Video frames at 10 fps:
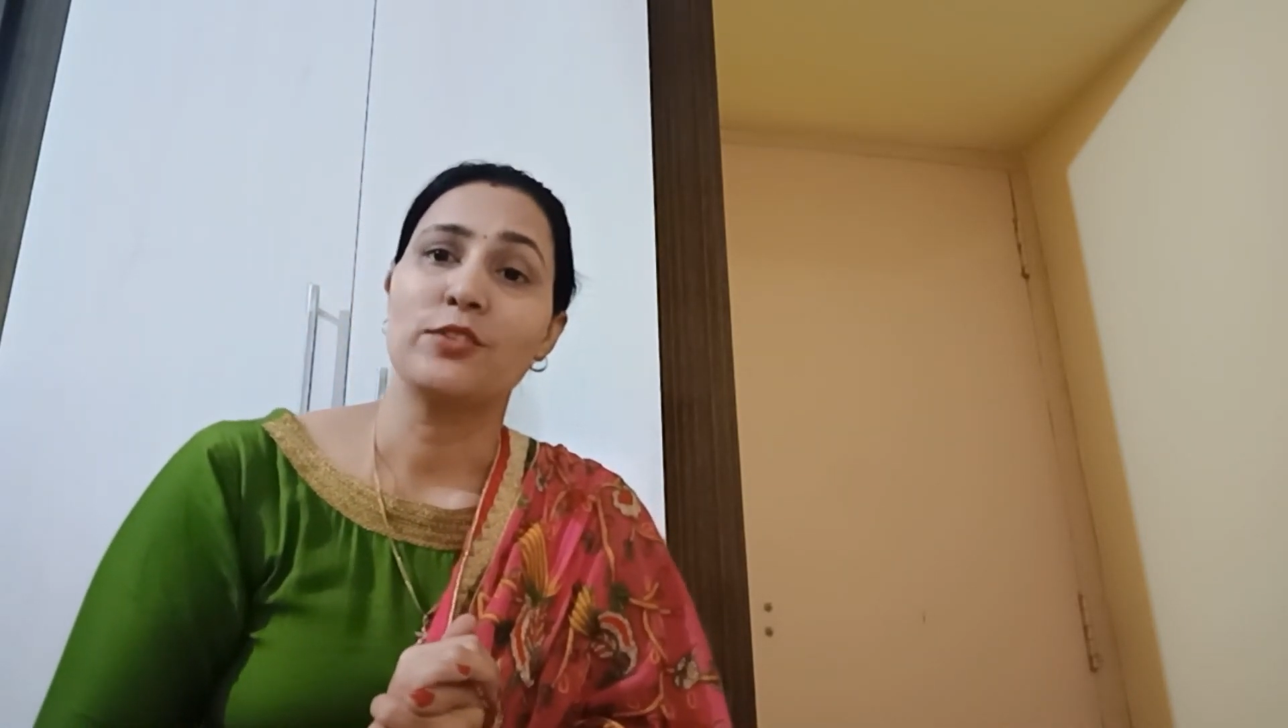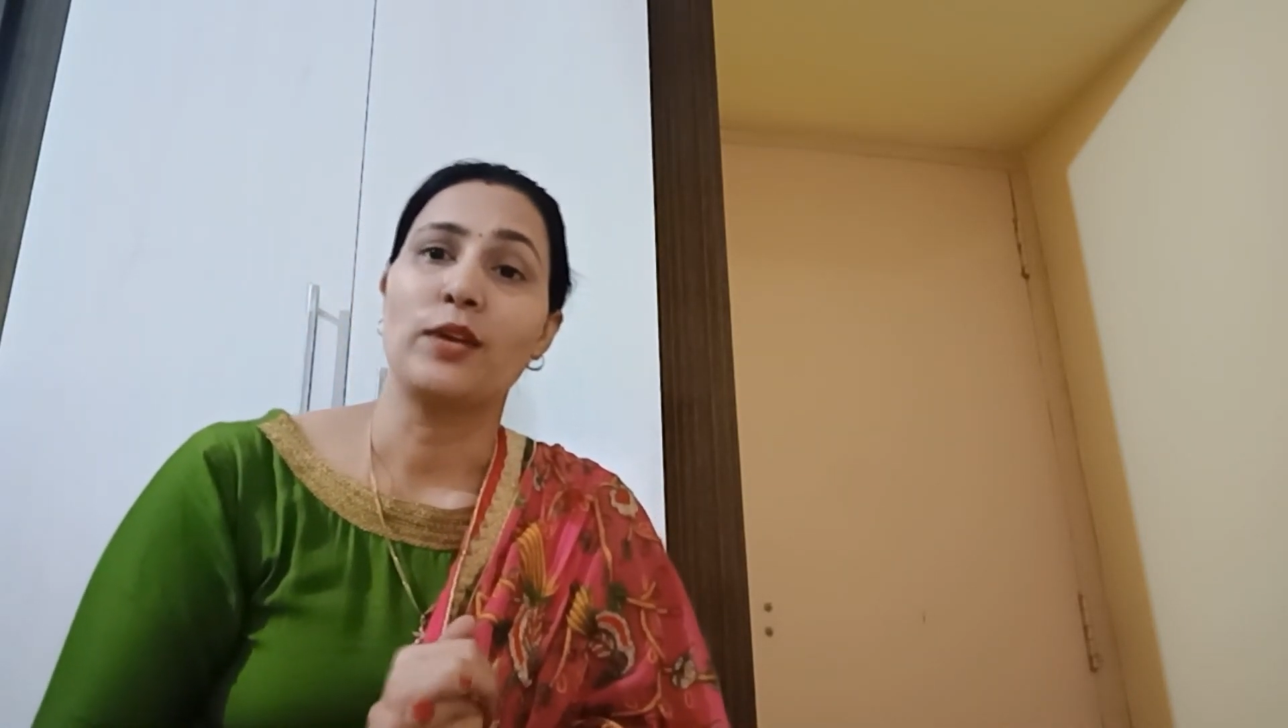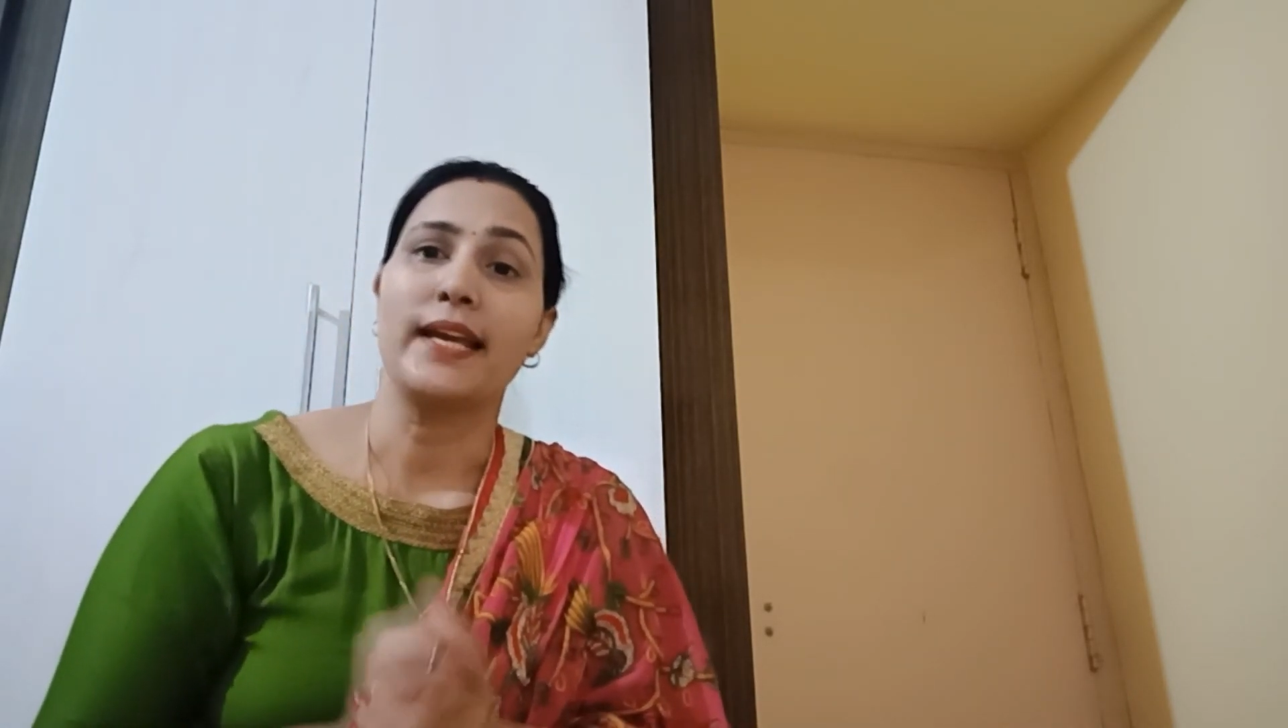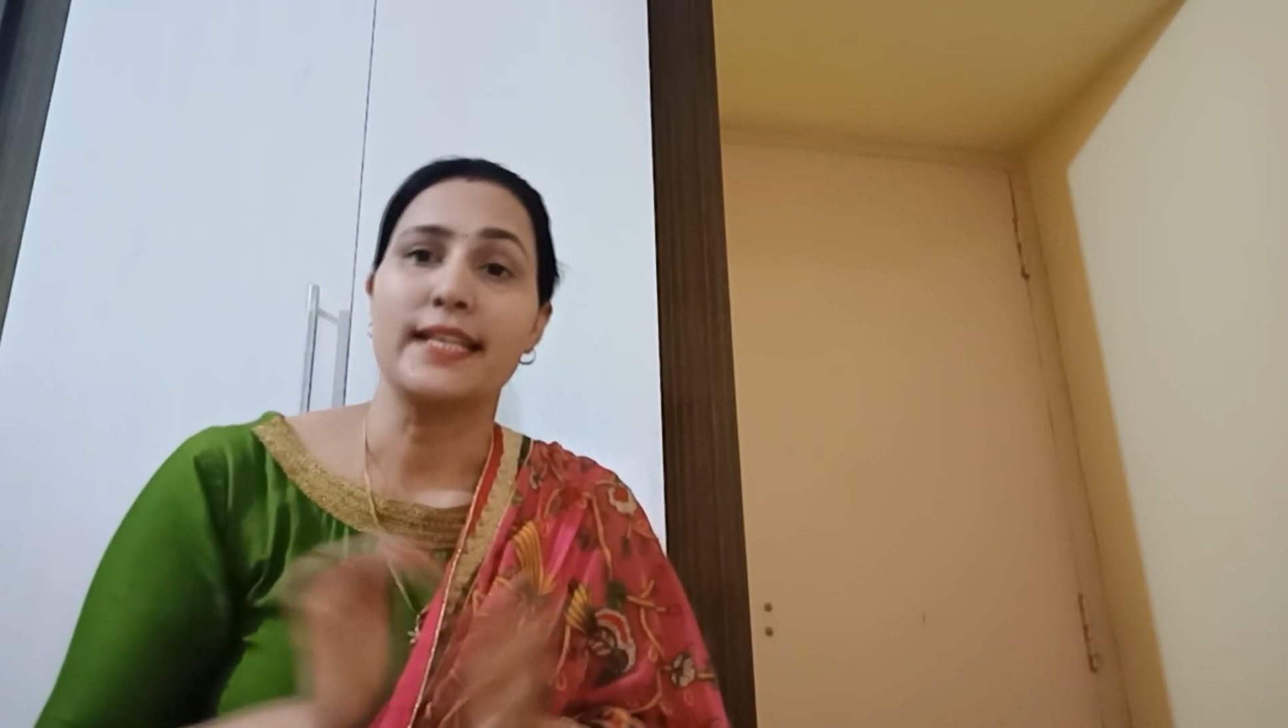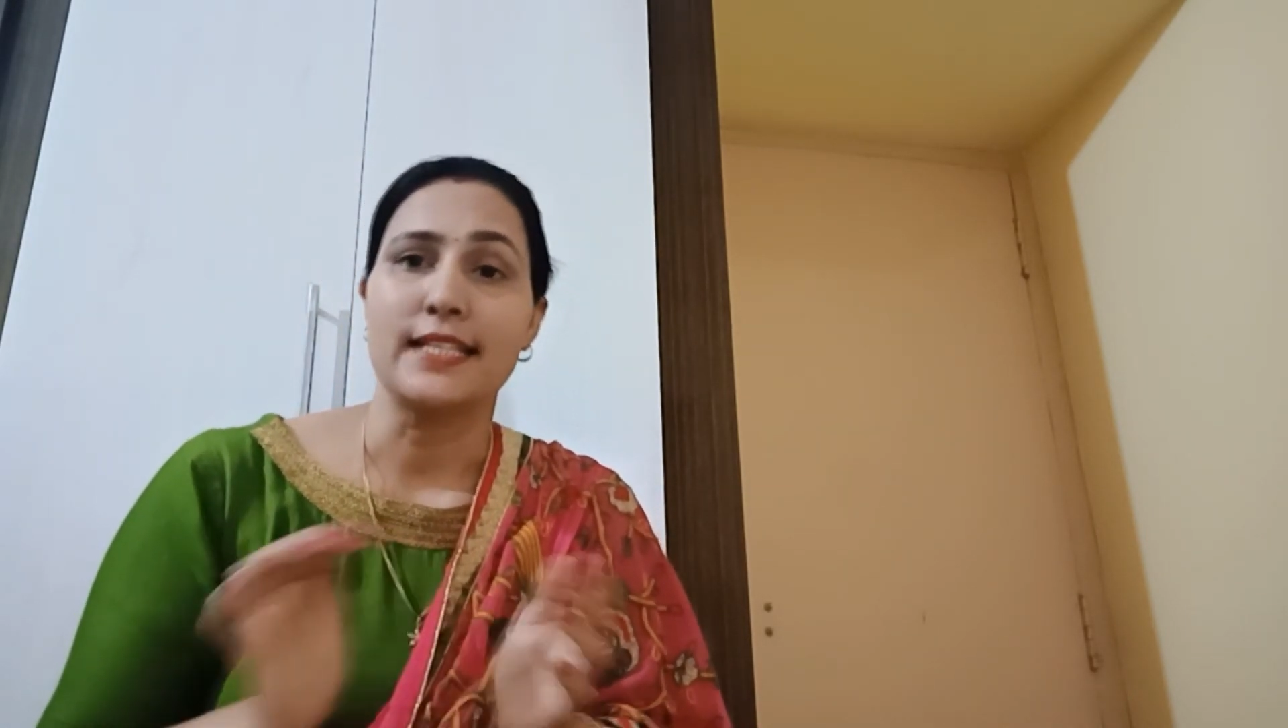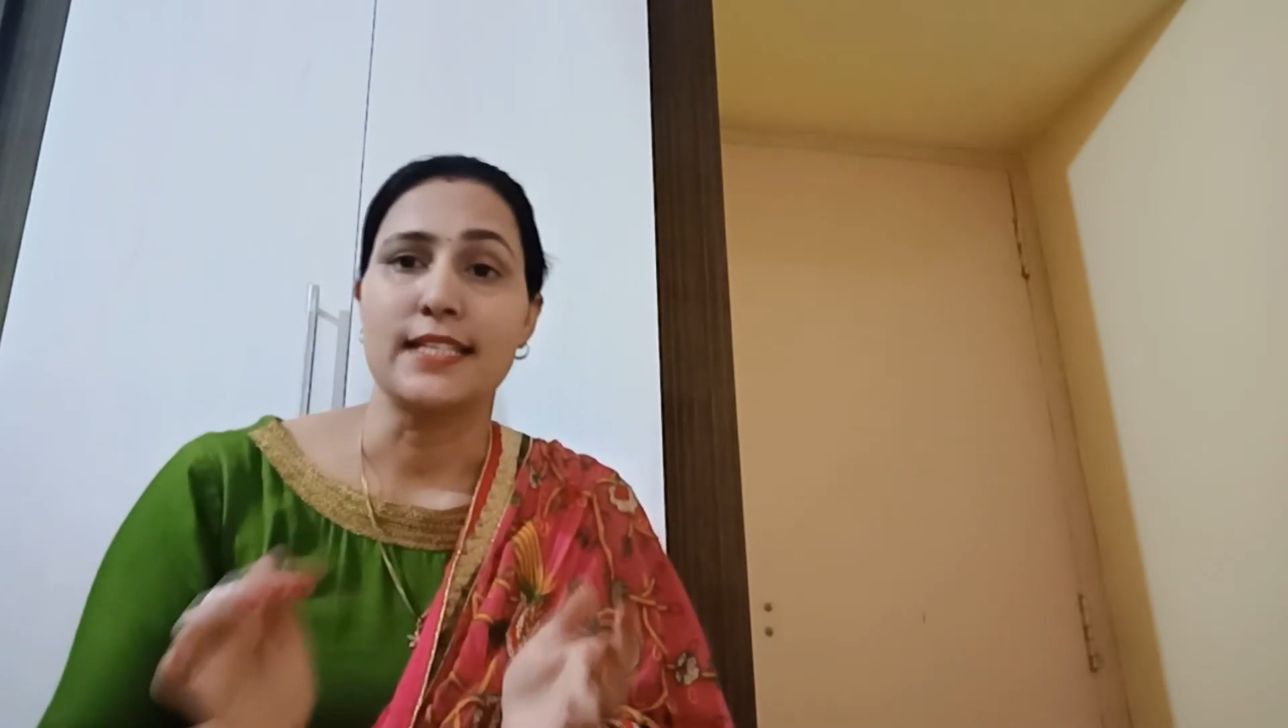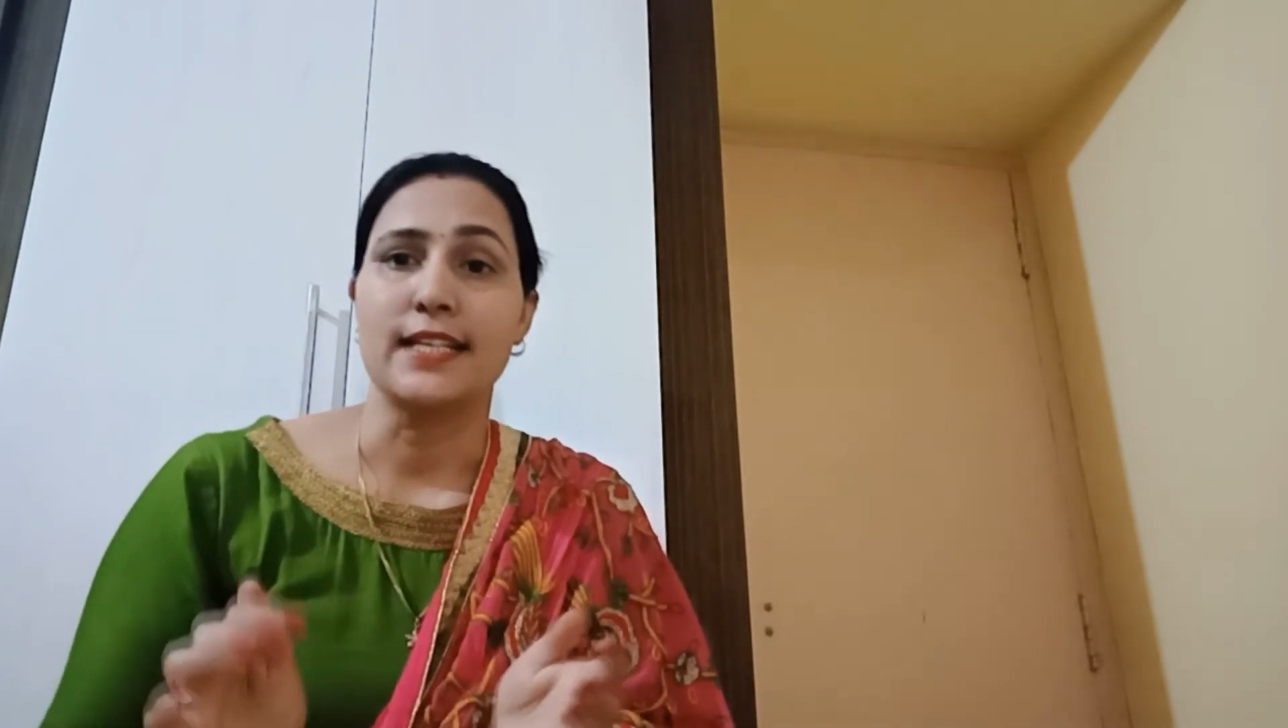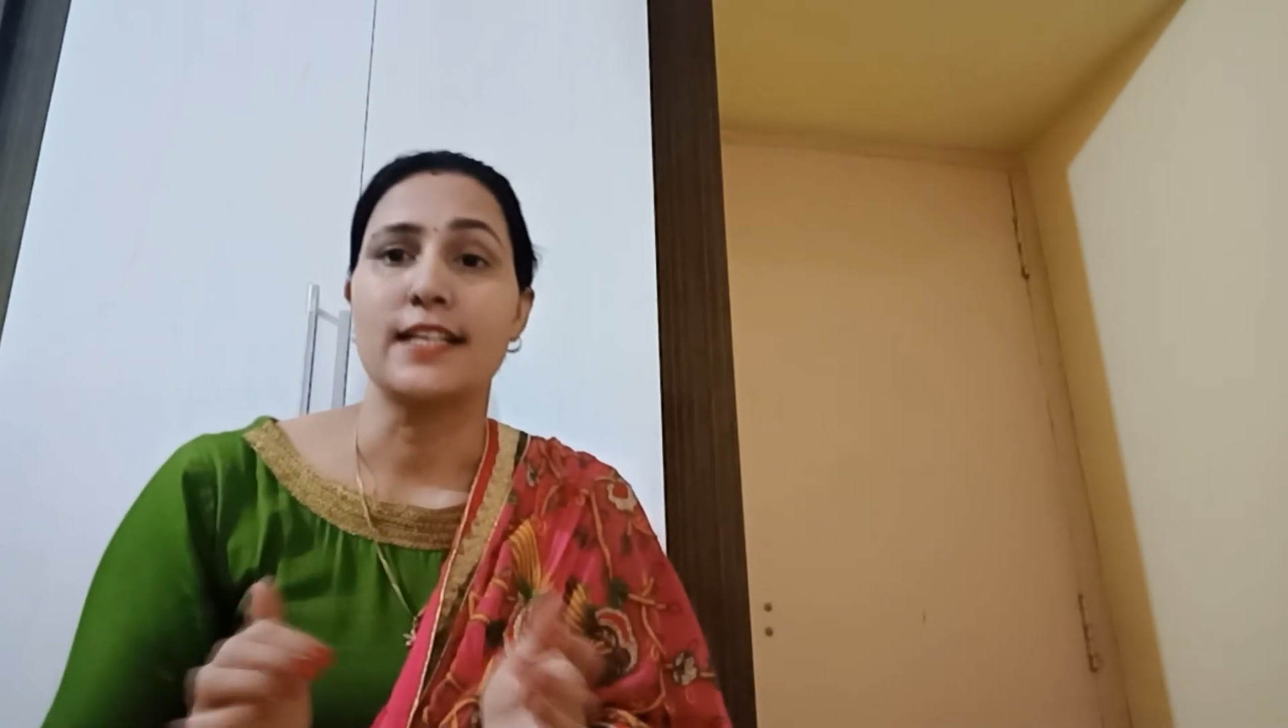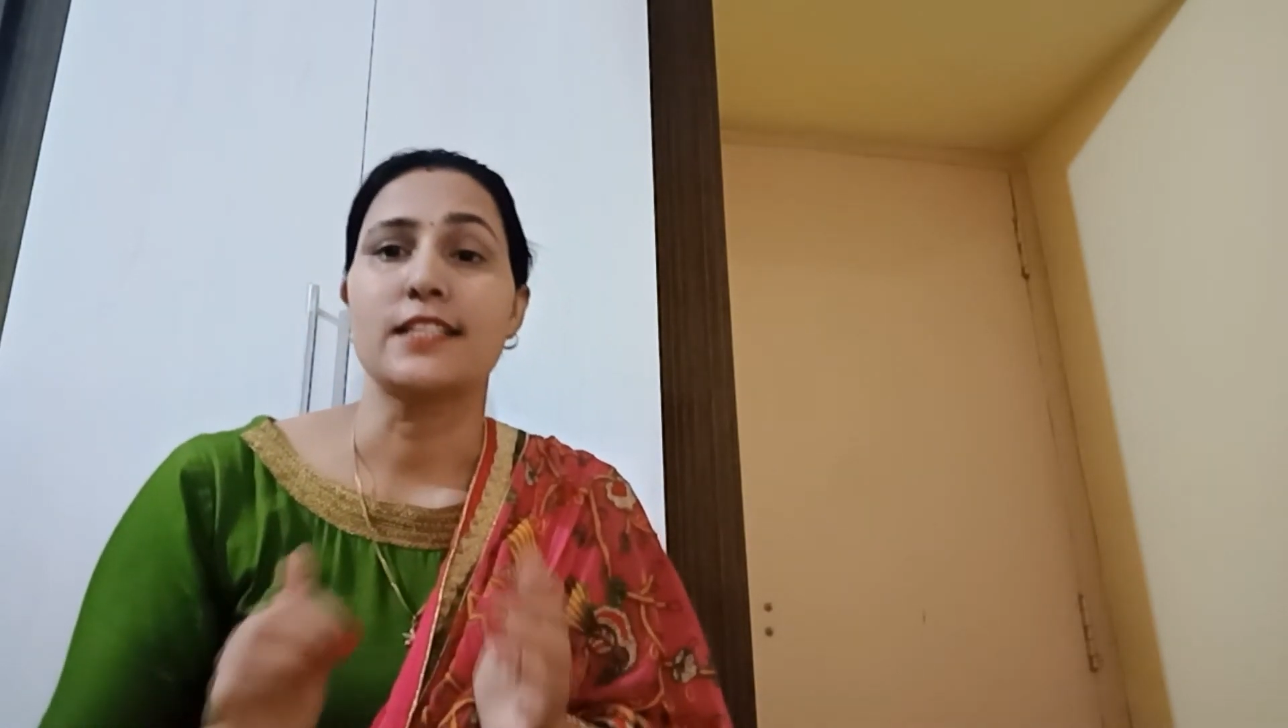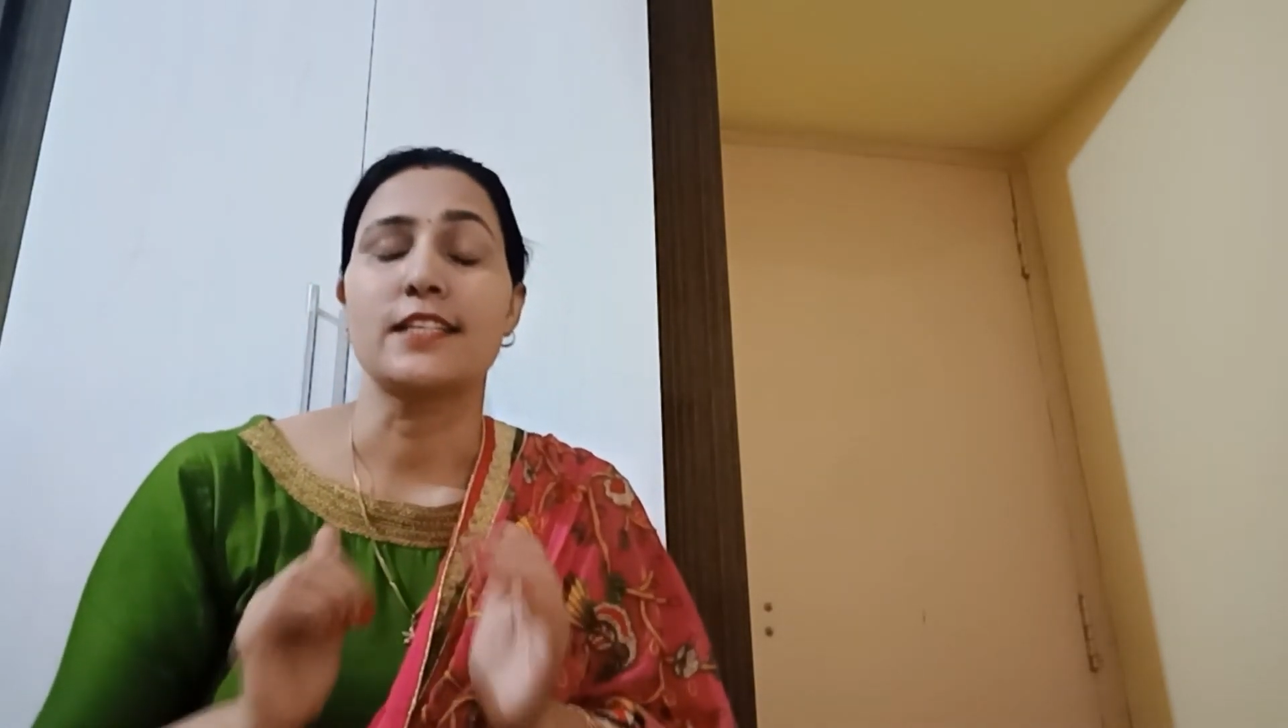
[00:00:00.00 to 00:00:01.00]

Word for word: तो लाइक कीजिएगा